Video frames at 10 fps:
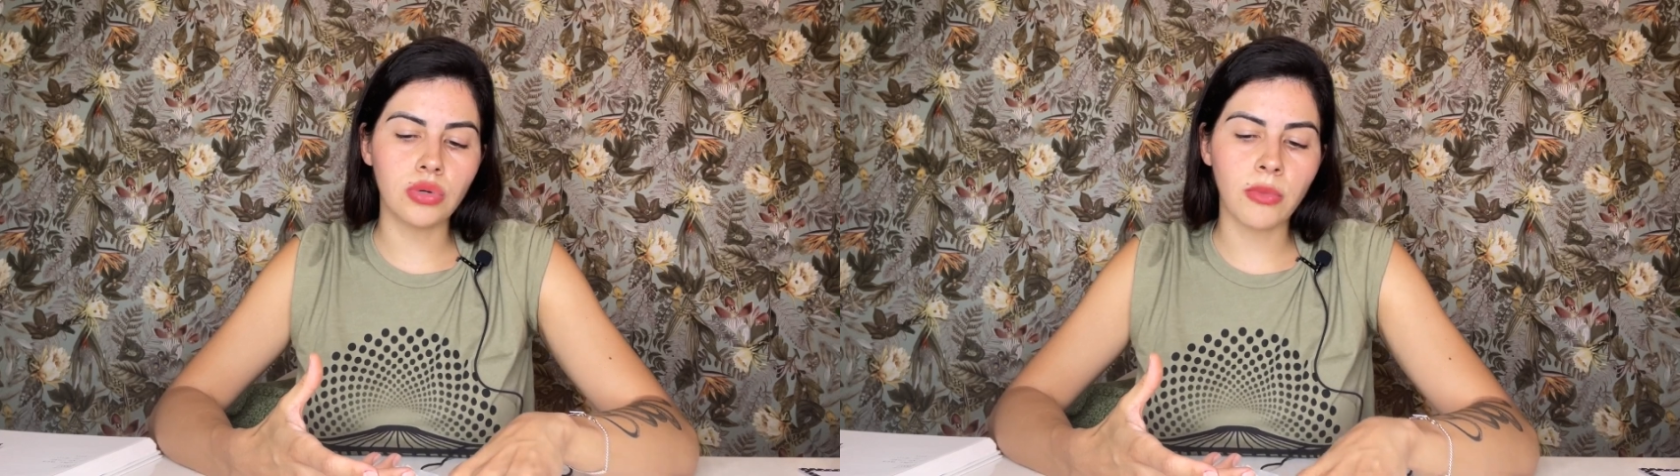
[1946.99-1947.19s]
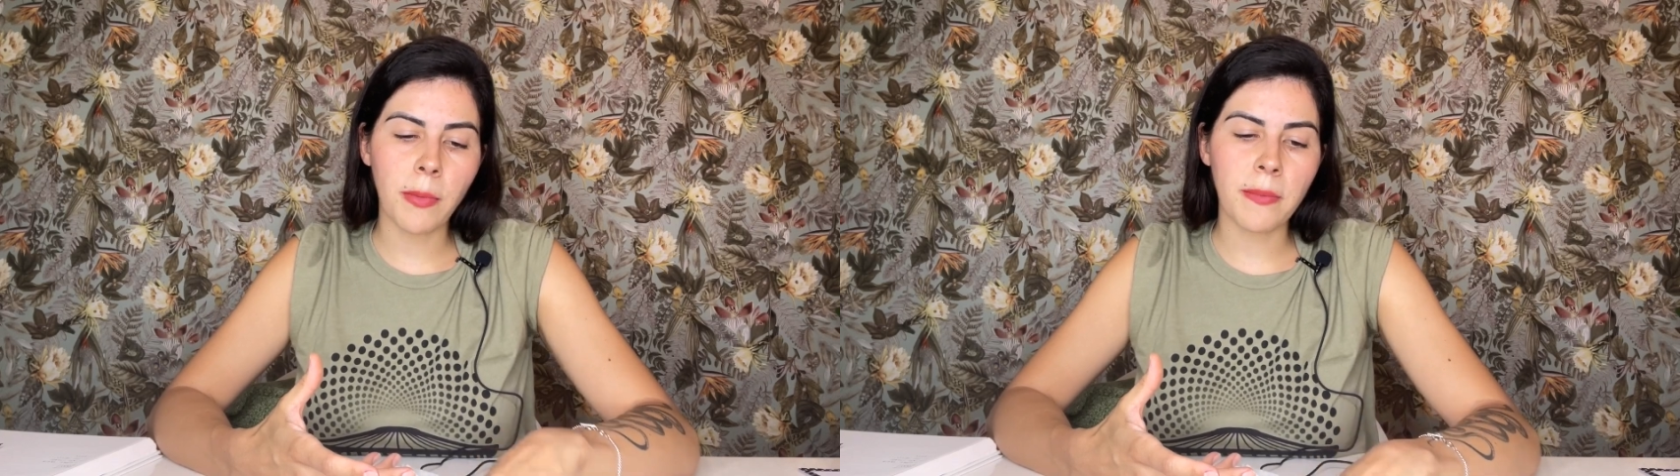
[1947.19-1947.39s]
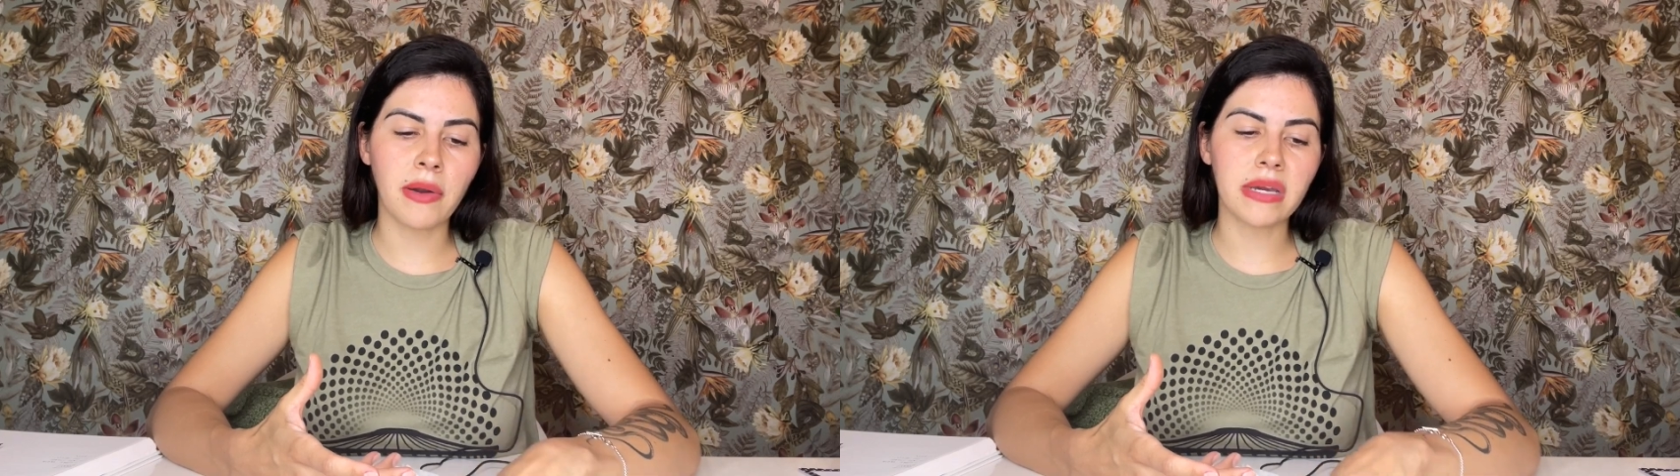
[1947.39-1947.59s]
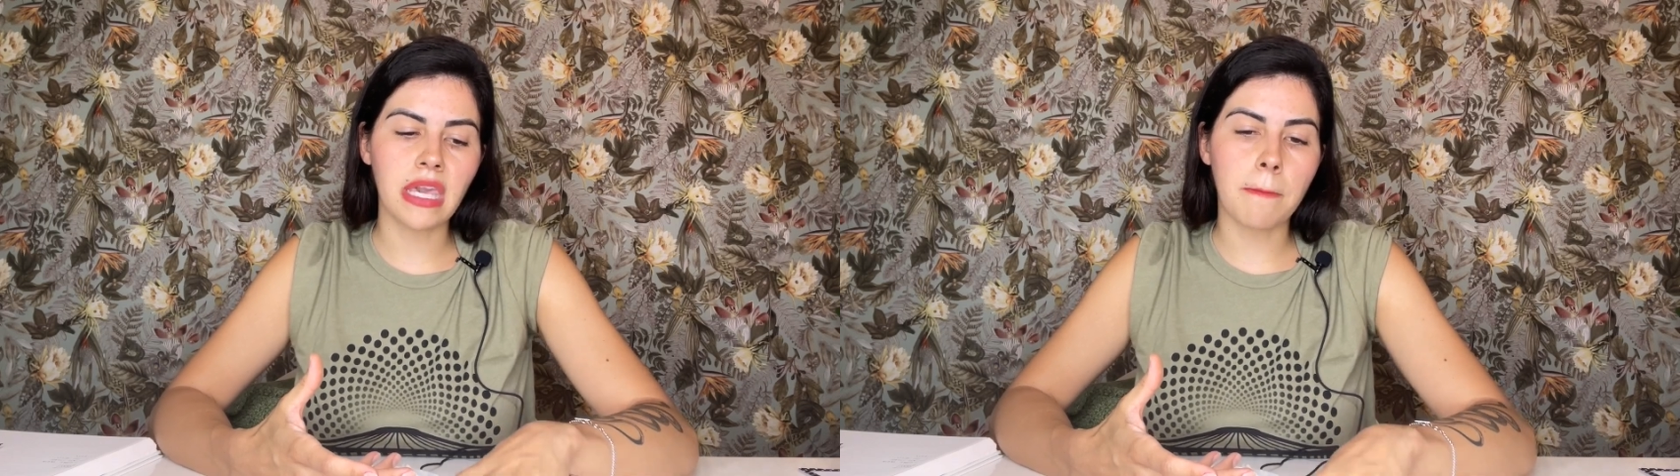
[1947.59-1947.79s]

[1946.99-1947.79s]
meu papel aqui é